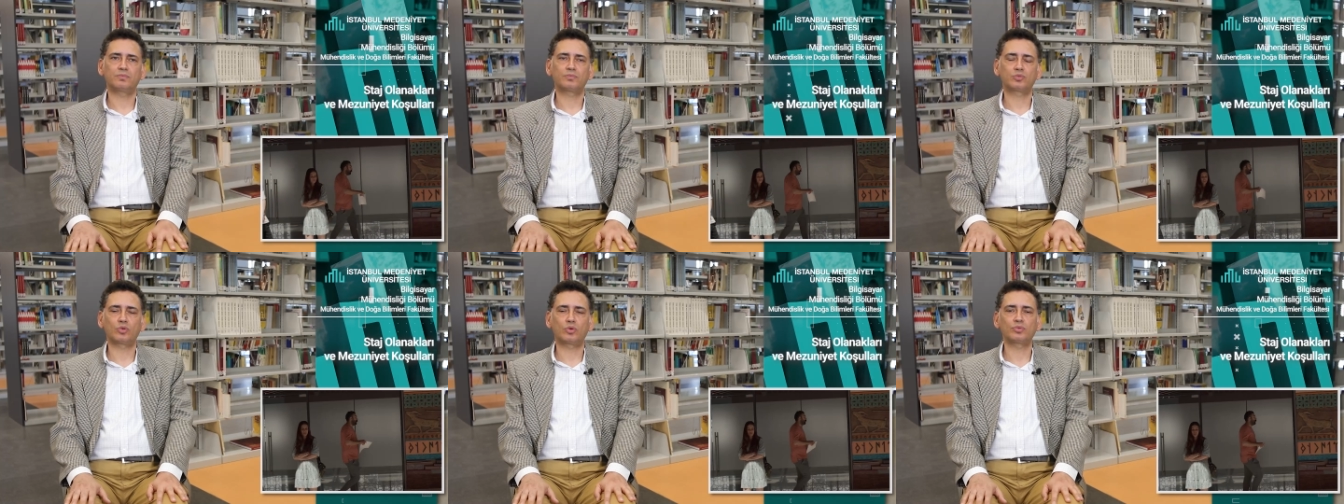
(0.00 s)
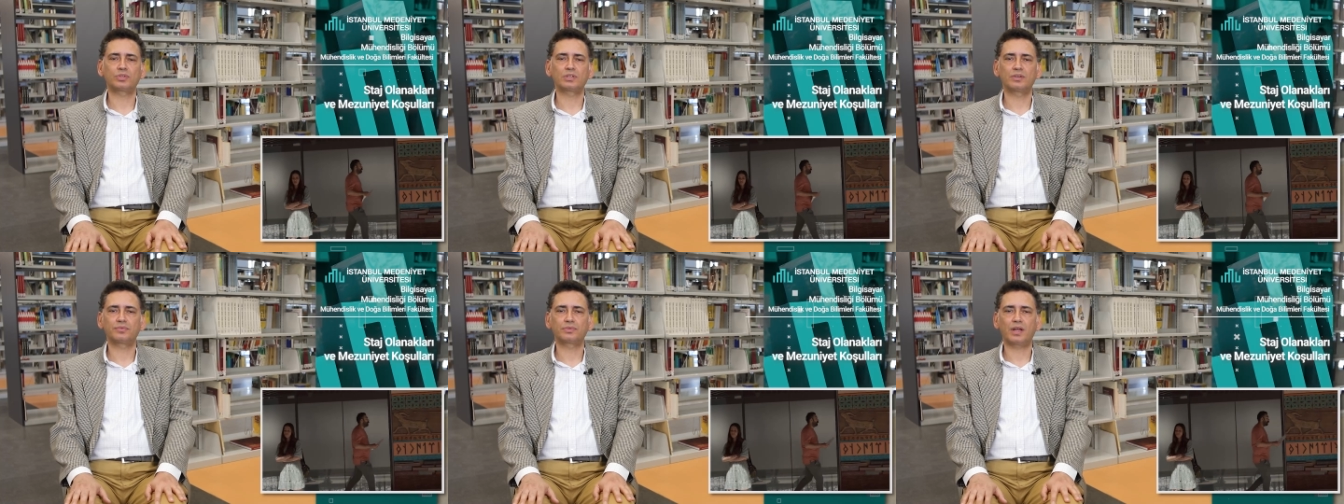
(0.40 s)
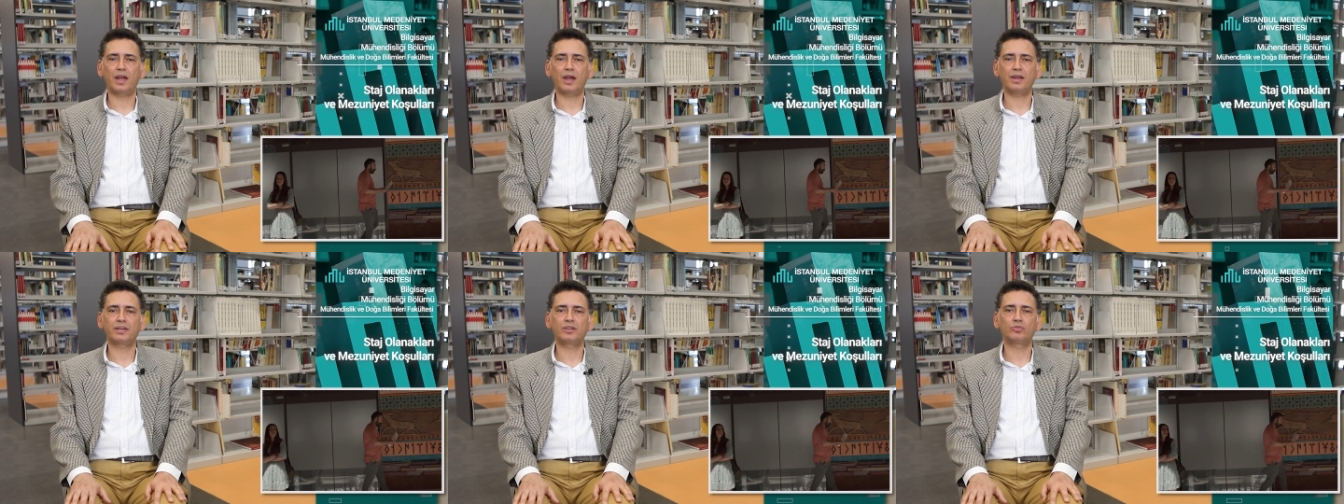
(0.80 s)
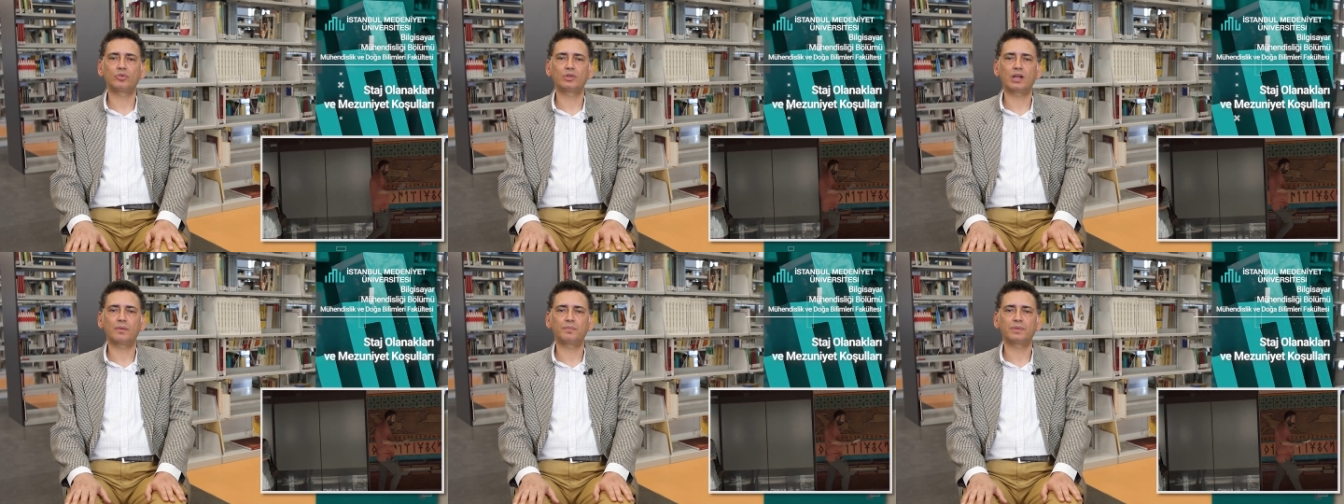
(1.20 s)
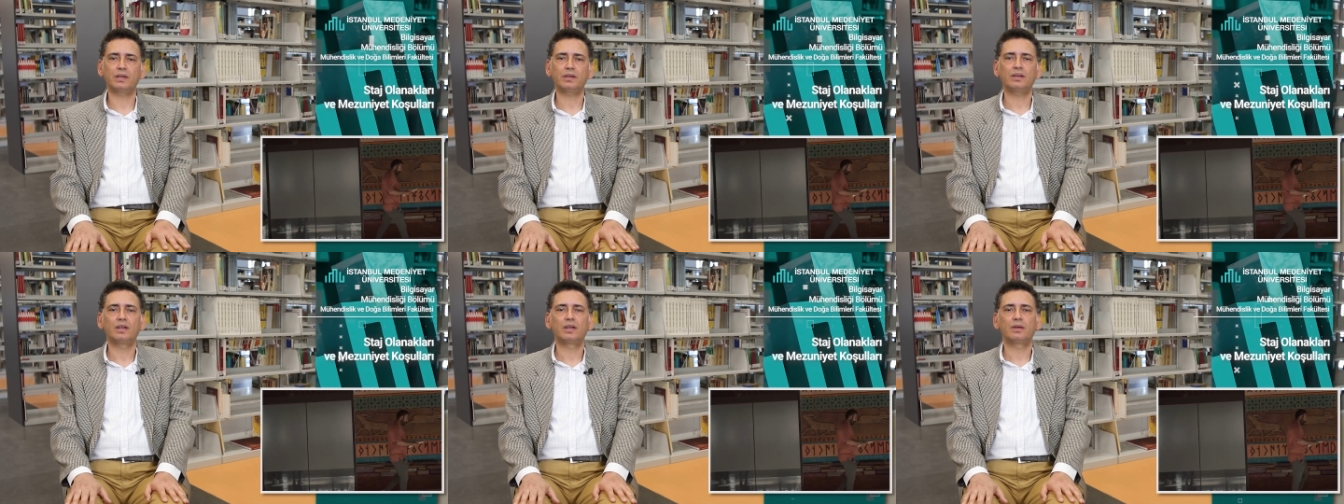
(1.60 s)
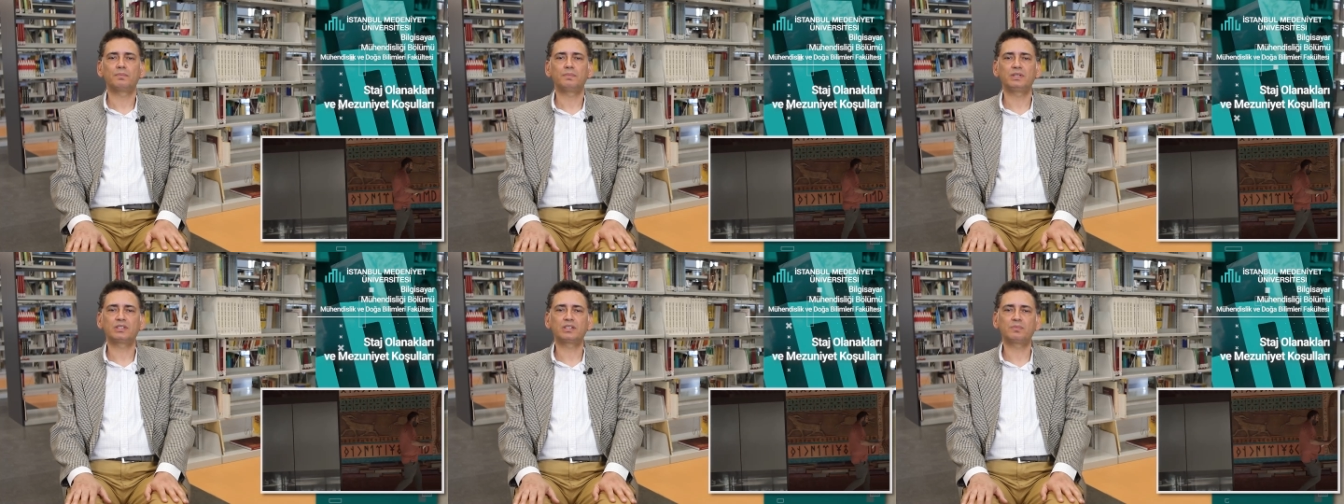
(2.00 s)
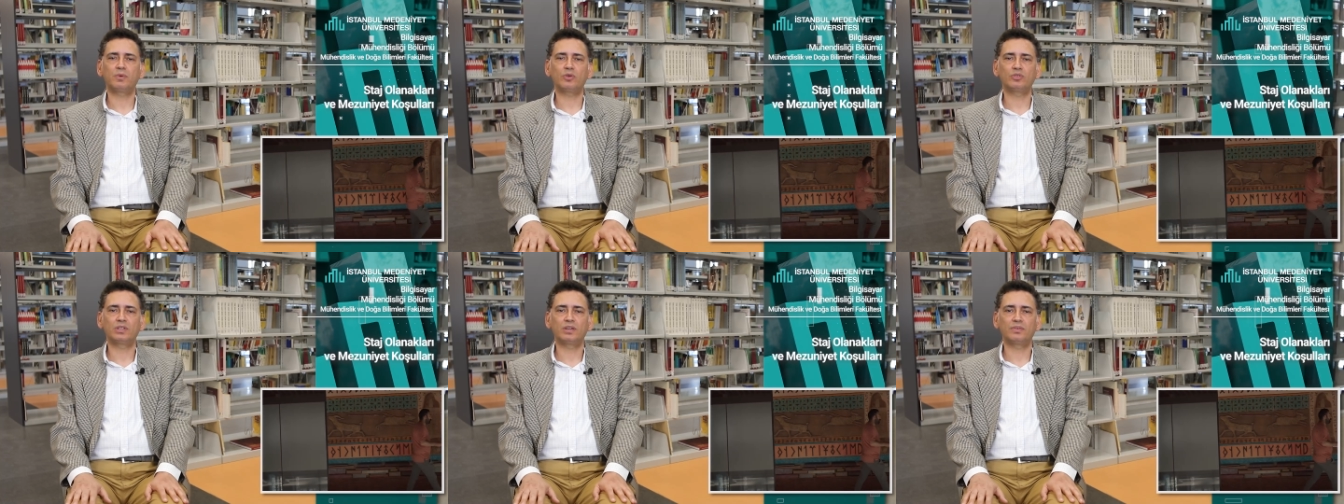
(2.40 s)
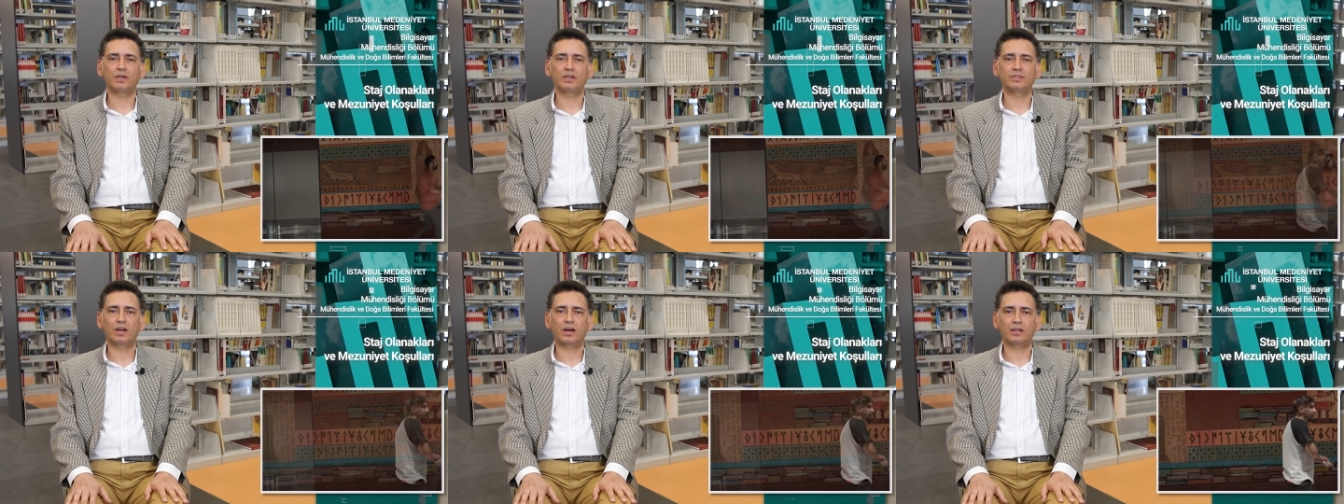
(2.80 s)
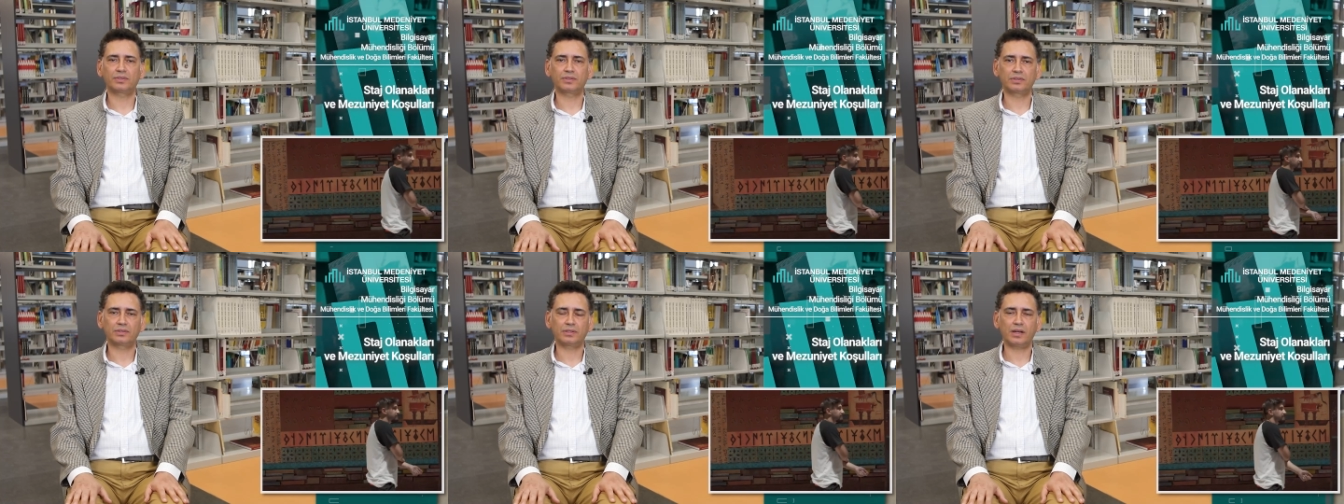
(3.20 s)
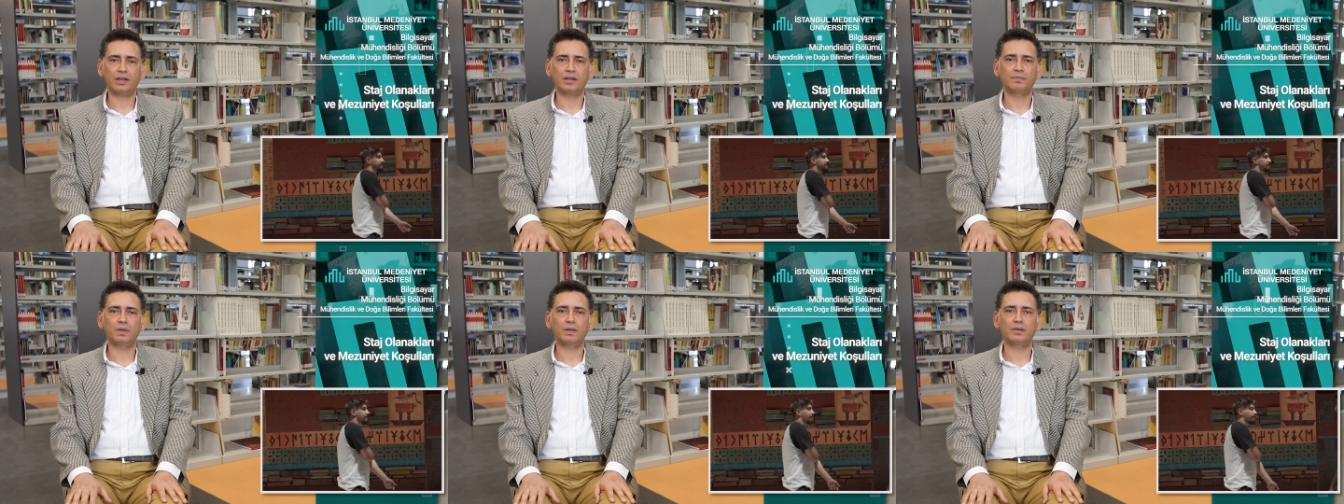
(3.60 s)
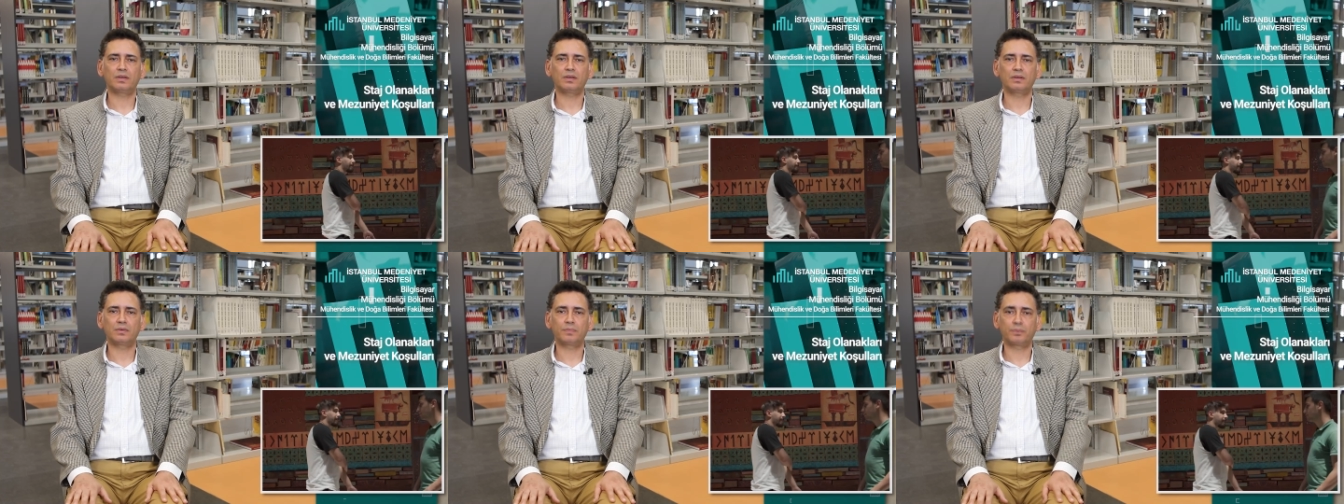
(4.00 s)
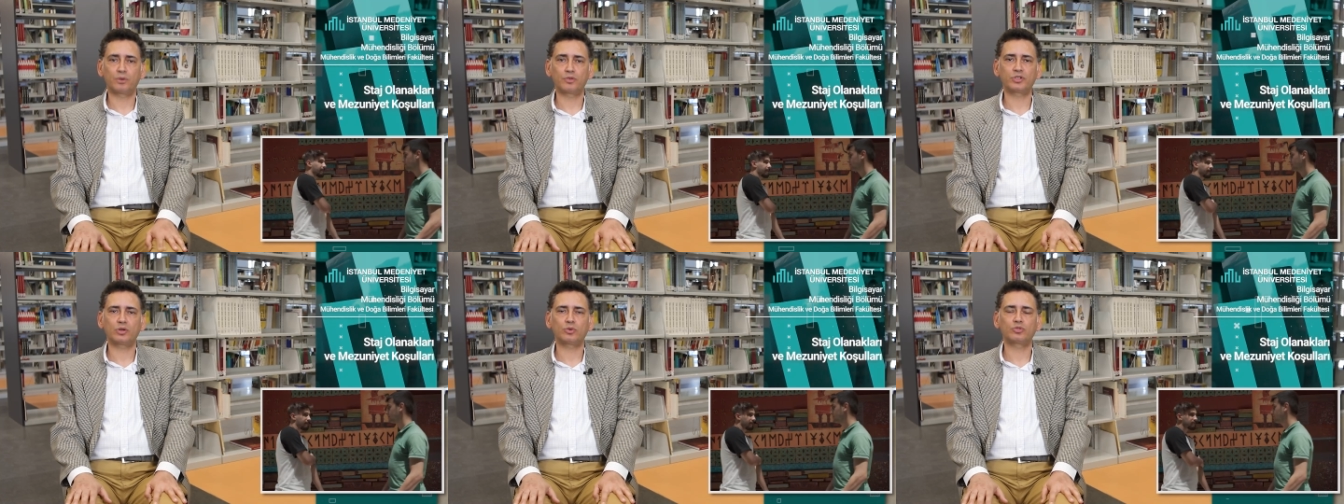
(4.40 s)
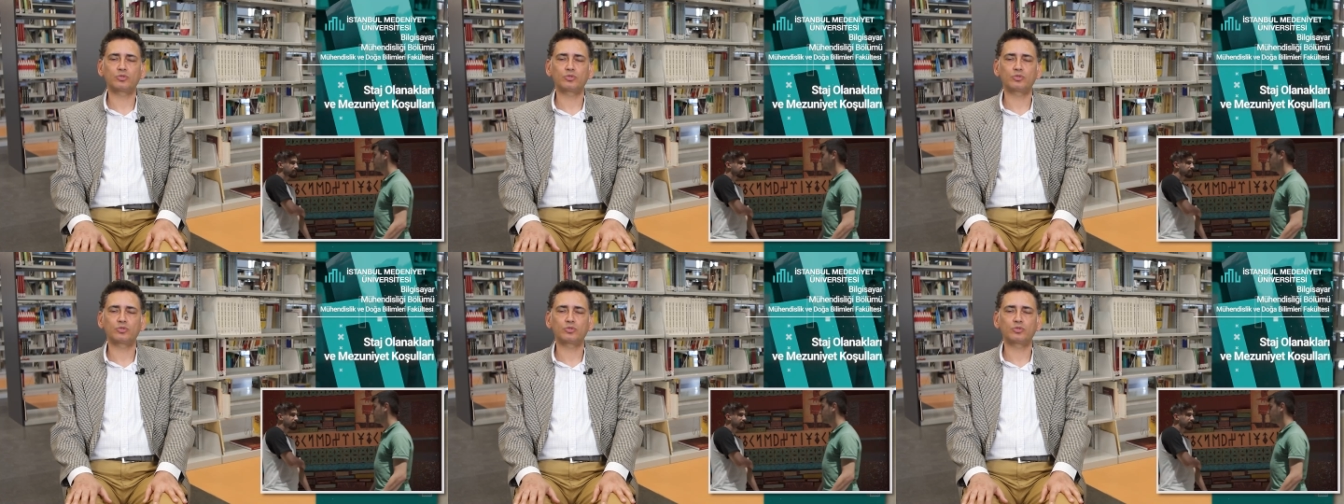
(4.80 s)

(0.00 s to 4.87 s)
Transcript: son sınıfta her iki dönemde bitirme ödevi adı altında bir proje